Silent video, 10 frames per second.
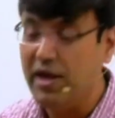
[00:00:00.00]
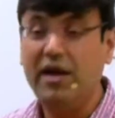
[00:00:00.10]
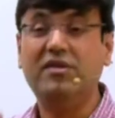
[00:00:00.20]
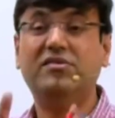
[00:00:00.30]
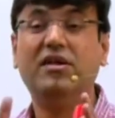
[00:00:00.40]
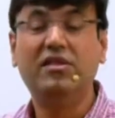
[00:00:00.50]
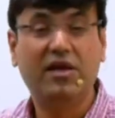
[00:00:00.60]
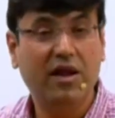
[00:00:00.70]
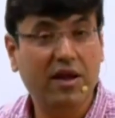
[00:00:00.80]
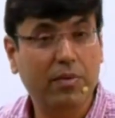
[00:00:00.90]
एक जिद
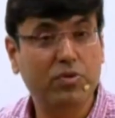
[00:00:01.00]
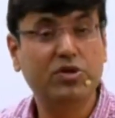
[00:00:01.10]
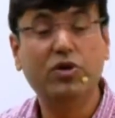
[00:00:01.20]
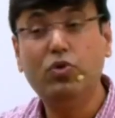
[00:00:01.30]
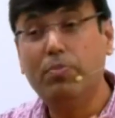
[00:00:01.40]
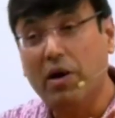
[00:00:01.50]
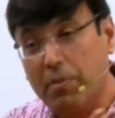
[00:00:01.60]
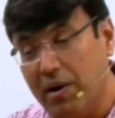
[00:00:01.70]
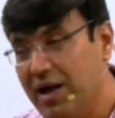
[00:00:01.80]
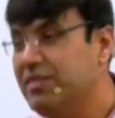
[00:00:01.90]
के लिए मुझे यूं
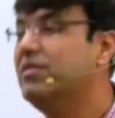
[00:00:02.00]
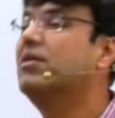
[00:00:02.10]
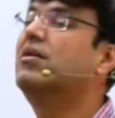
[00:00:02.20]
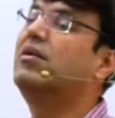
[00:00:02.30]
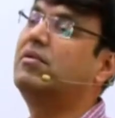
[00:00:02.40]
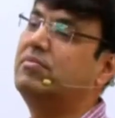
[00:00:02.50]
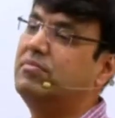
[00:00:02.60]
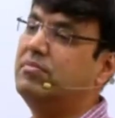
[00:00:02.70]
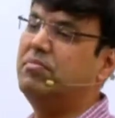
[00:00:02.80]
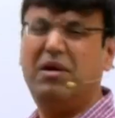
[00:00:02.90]
बर्बाद न कर
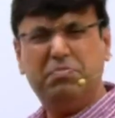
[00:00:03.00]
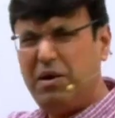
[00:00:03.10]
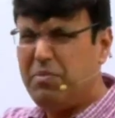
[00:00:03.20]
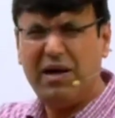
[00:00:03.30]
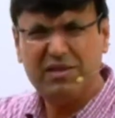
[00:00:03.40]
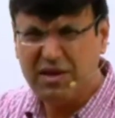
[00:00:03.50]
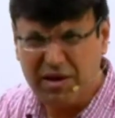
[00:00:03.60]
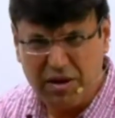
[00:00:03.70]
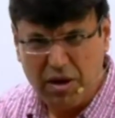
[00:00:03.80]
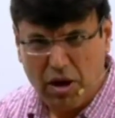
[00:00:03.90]
मत बर्बाद
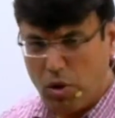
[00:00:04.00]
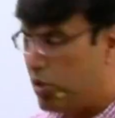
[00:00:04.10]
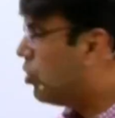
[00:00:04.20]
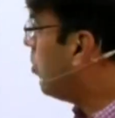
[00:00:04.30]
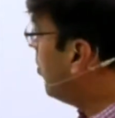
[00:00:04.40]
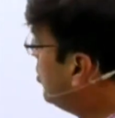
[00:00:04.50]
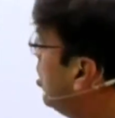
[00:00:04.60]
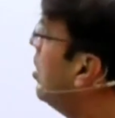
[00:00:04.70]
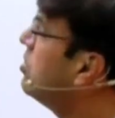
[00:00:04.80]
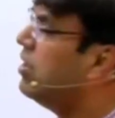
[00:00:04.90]
कर और अगर
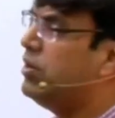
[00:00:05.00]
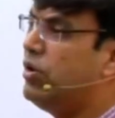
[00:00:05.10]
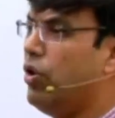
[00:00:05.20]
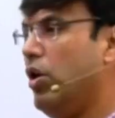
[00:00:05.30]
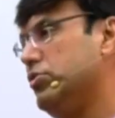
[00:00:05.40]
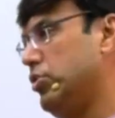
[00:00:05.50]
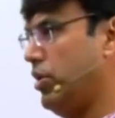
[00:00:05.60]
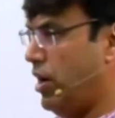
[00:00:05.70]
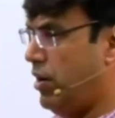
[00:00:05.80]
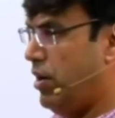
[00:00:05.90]
मजा आता है ना कि हाँ सर
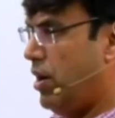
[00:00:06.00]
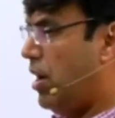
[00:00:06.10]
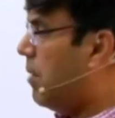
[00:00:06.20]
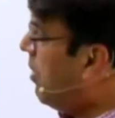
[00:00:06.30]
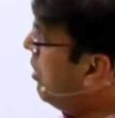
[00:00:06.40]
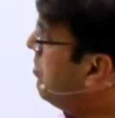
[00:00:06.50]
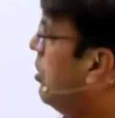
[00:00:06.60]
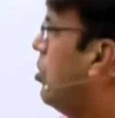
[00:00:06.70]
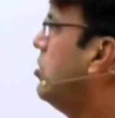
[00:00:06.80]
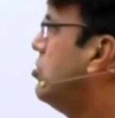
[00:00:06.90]
यार पढ़ाई में
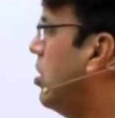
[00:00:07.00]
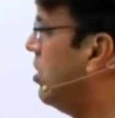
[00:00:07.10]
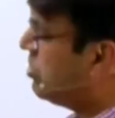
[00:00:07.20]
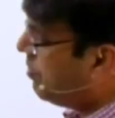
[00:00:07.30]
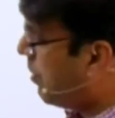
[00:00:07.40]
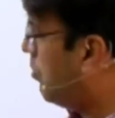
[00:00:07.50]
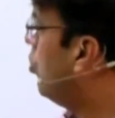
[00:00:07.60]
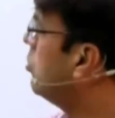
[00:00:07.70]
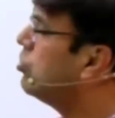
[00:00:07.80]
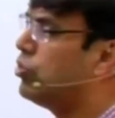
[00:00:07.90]
इंटरेस्ट आ गया सर
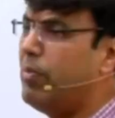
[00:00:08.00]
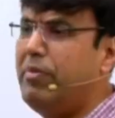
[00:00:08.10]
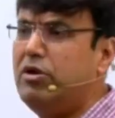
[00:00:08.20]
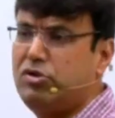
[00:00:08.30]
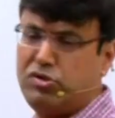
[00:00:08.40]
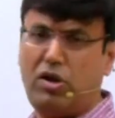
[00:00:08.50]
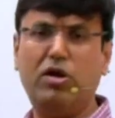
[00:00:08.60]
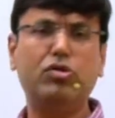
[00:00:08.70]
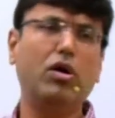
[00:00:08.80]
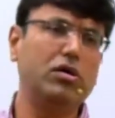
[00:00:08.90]
परम्यूटेशन कॉम्बिनेशन चलो
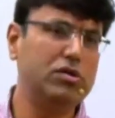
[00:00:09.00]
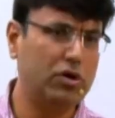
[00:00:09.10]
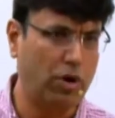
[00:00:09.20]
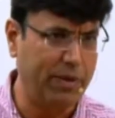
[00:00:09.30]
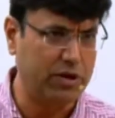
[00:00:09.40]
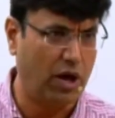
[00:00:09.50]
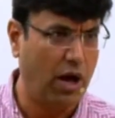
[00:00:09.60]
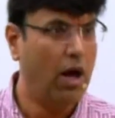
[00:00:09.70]
इतना गंदा टॉपिक था